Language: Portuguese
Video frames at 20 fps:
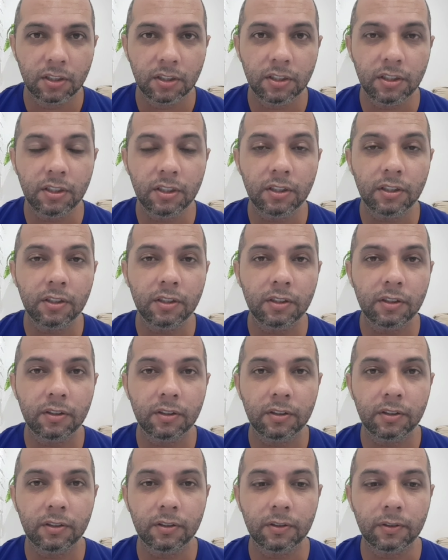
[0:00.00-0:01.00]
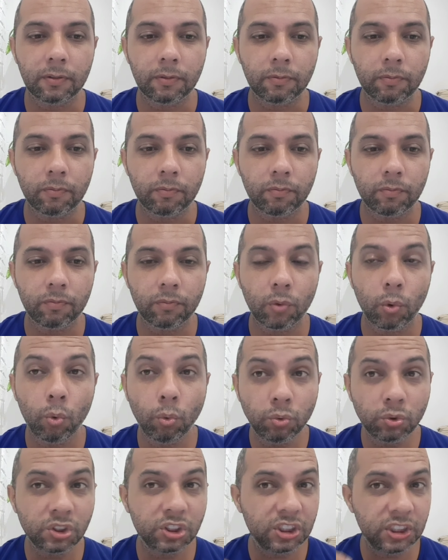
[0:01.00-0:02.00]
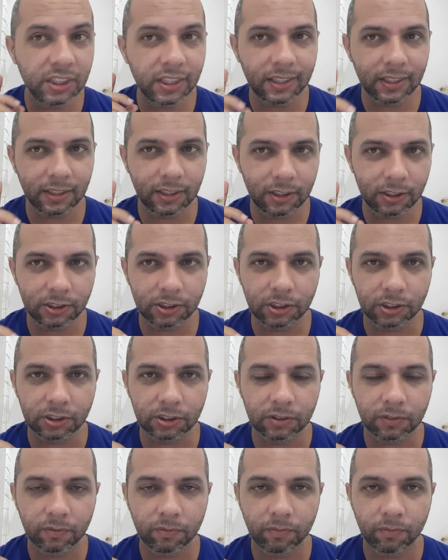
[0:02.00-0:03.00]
E um dia antes,